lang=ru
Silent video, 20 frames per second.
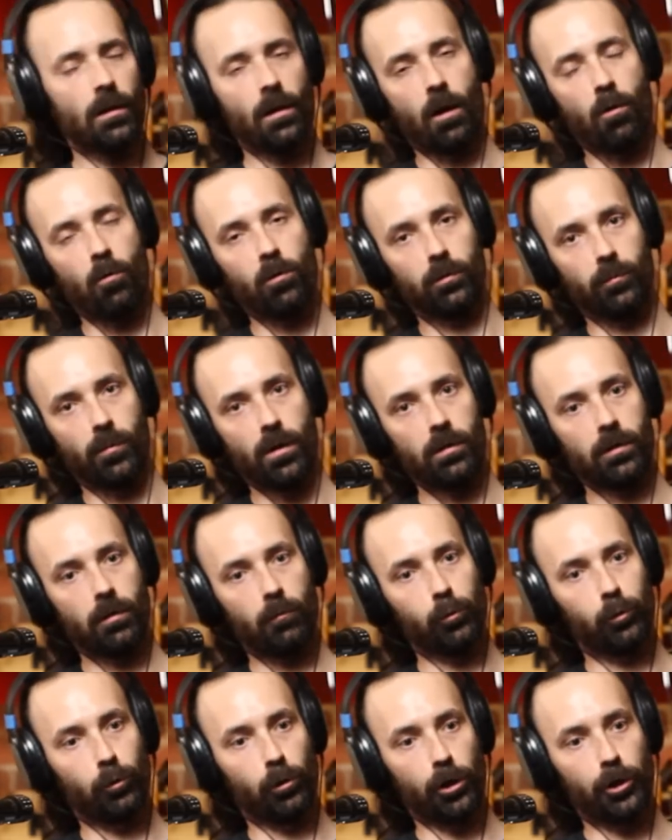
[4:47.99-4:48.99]
А он мало
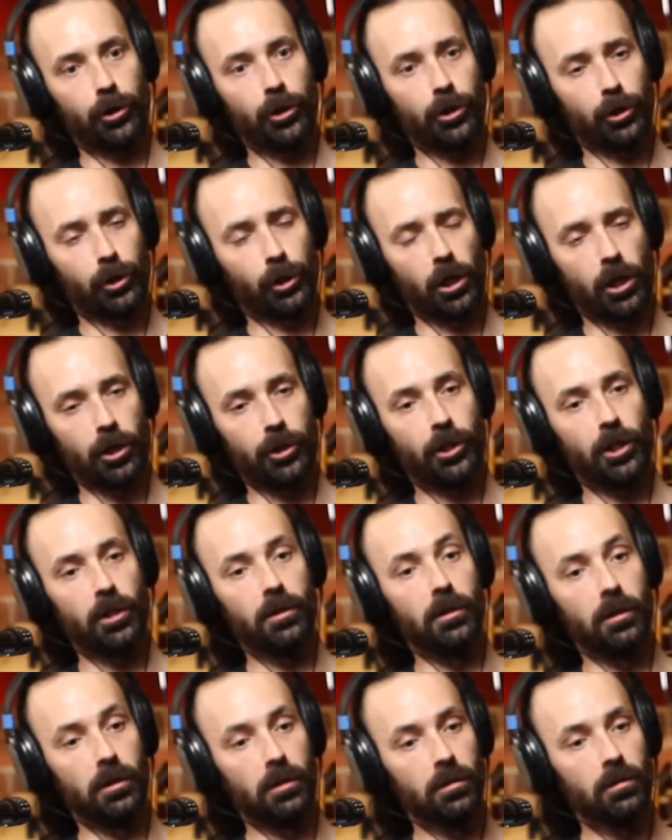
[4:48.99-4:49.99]
того, что
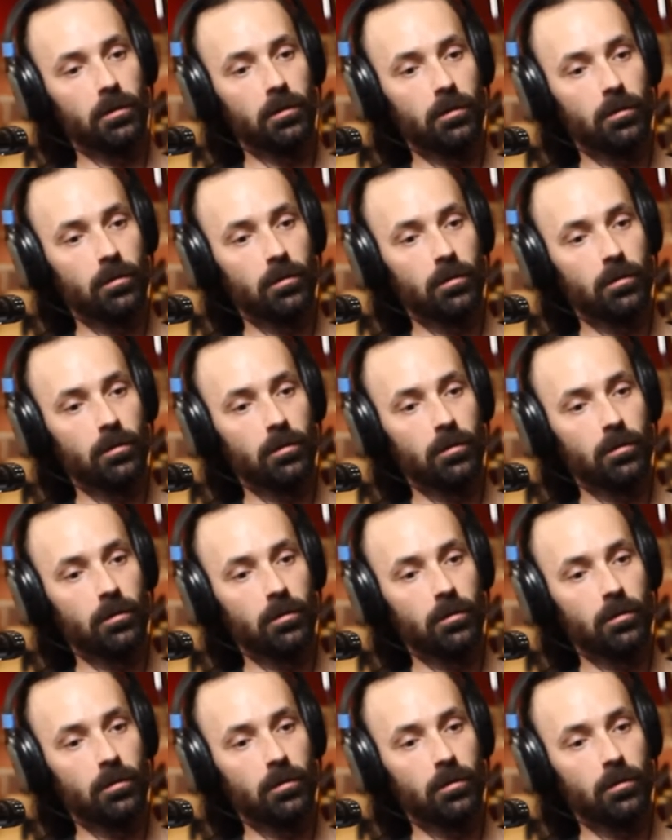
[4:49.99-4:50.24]
широченный,